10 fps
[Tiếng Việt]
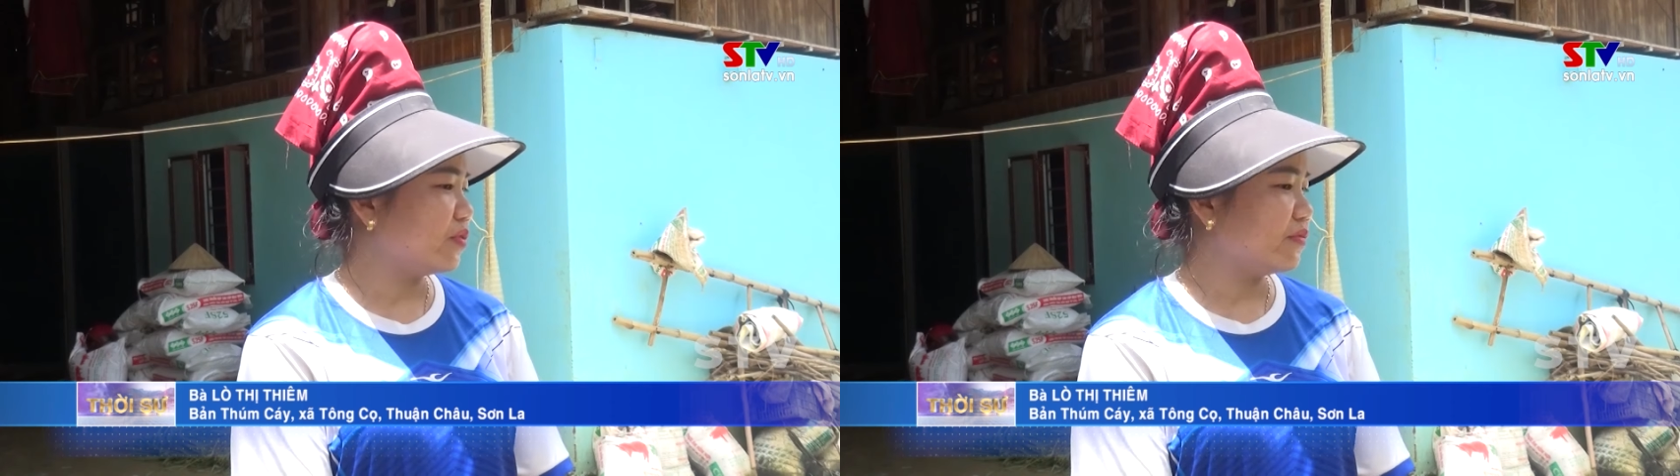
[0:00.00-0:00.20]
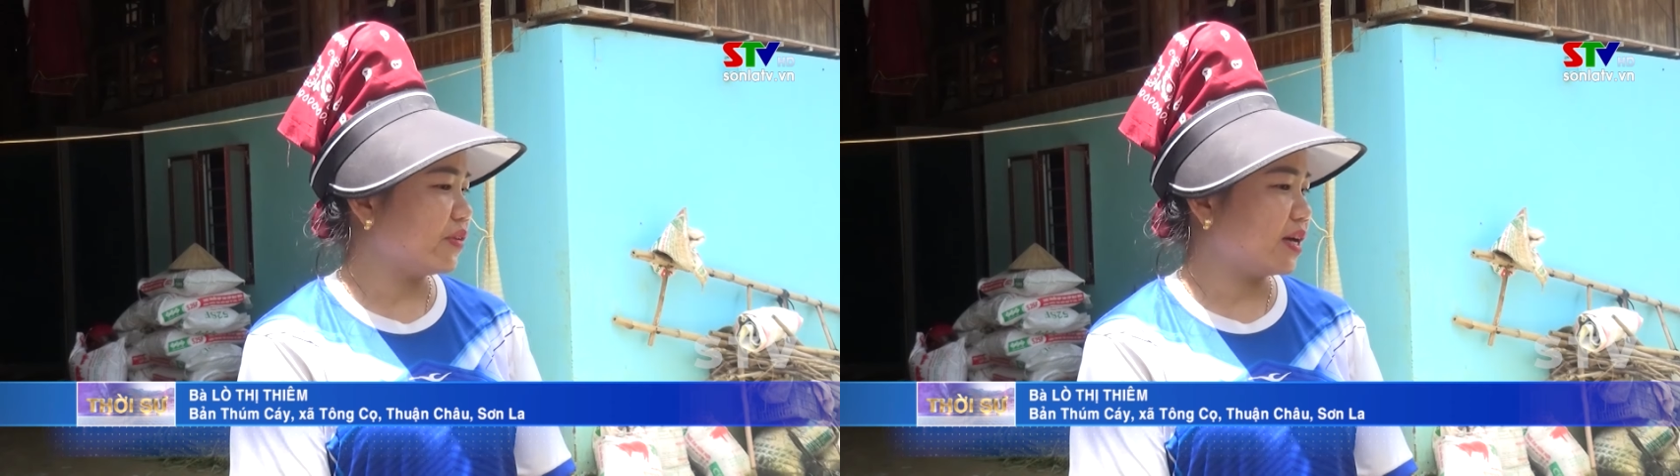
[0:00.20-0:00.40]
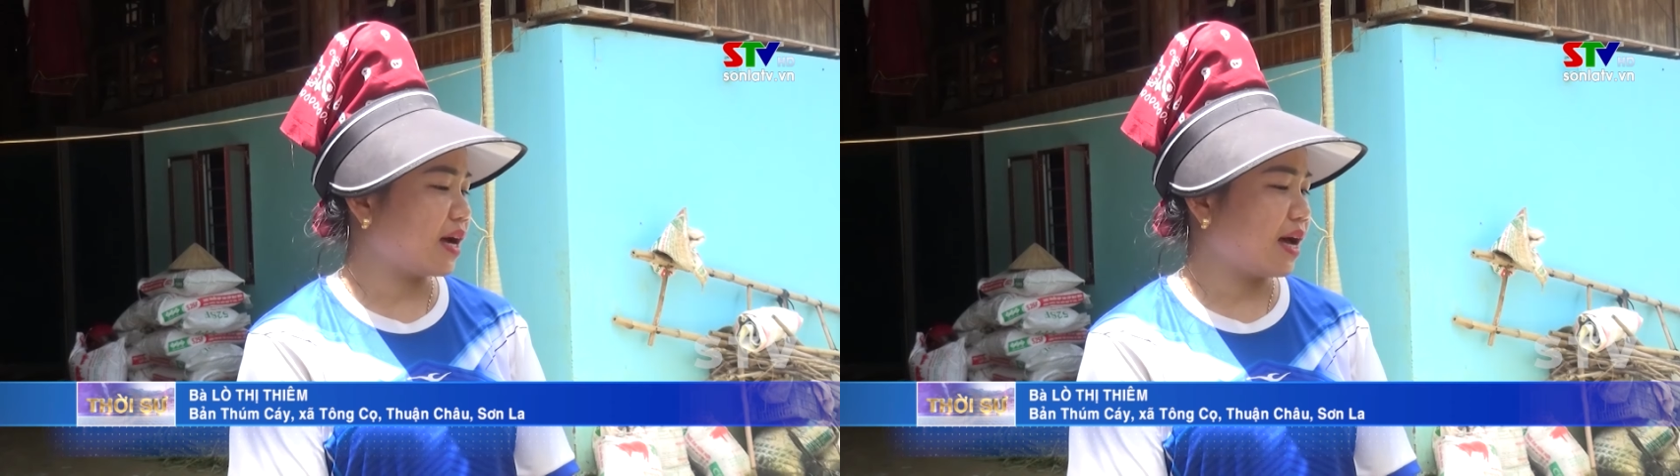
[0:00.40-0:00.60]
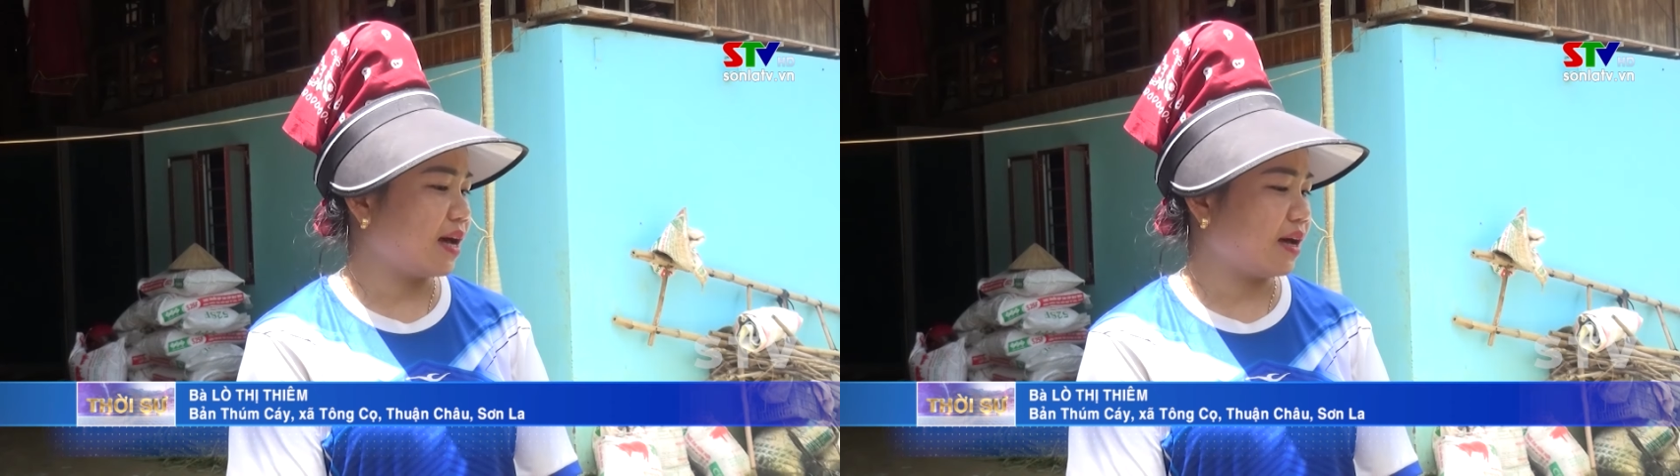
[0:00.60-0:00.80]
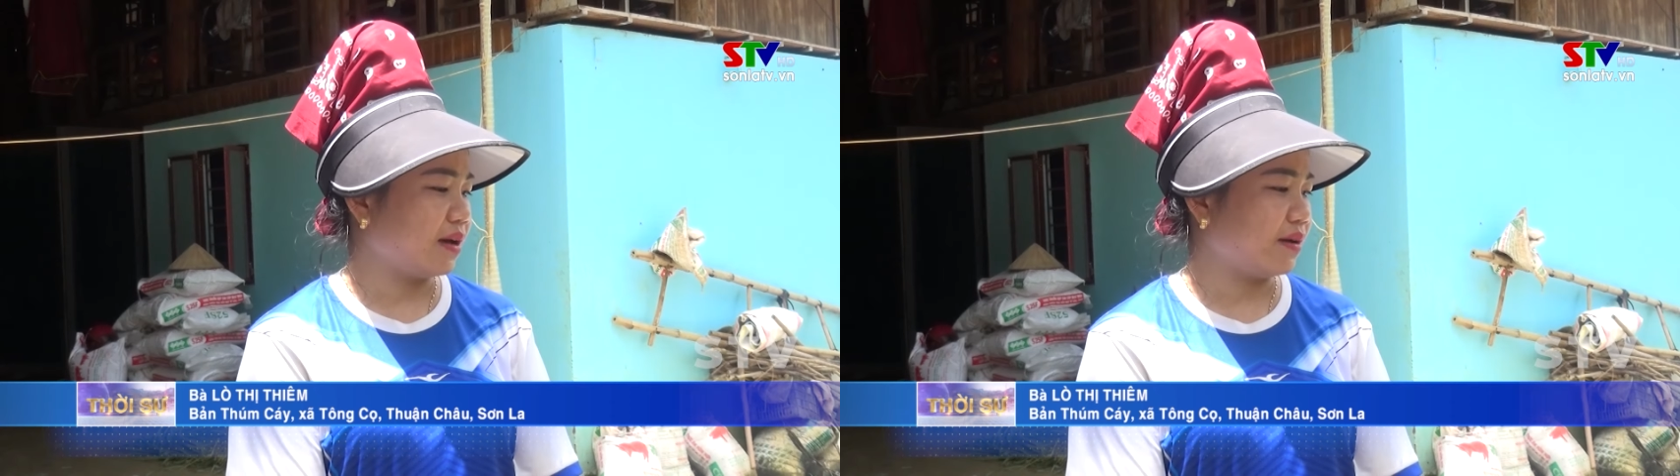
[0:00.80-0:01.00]
lông cho
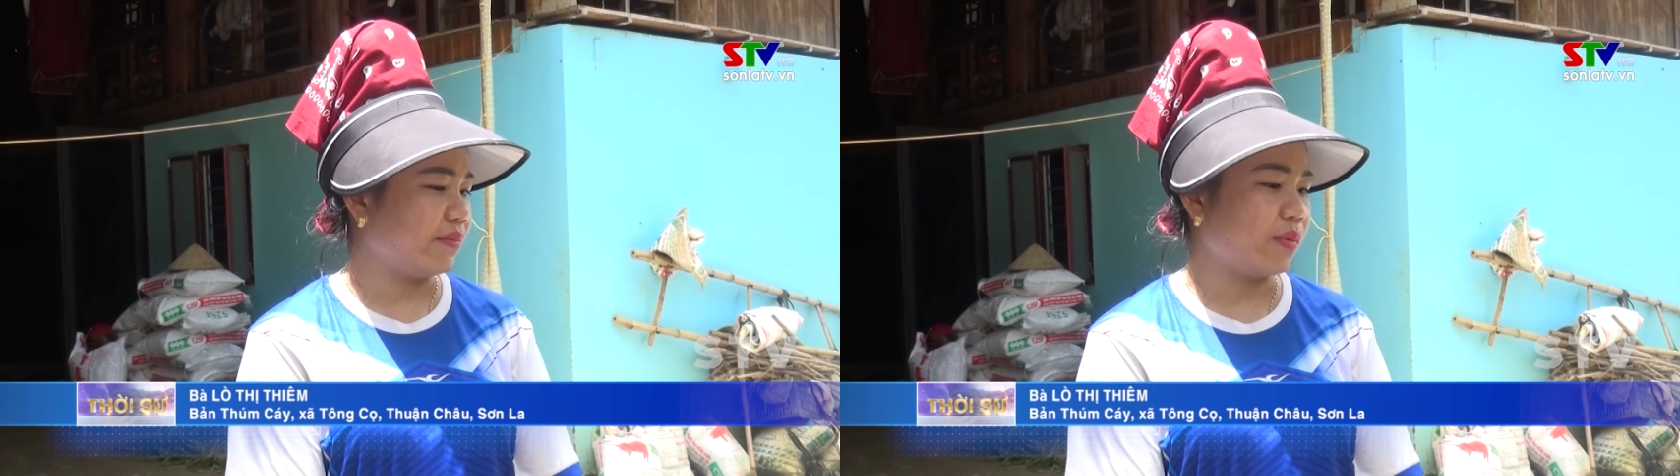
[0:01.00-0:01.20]
gân khỏi